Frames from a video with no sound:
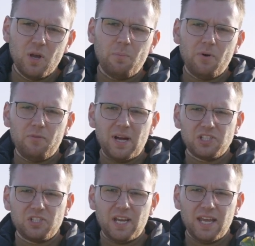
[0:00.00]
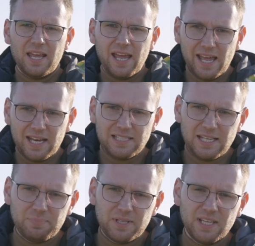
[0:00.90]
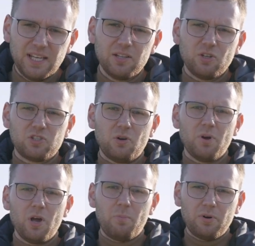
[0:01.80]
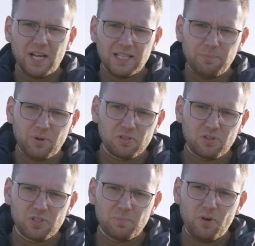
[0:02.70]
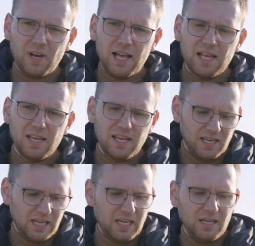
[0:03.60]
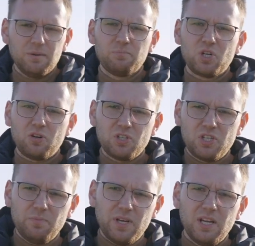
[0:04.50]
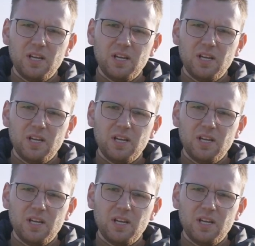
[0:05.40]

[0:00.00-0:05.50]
bo właśnie e-recepty to są porady prosto z pola i przychodzimy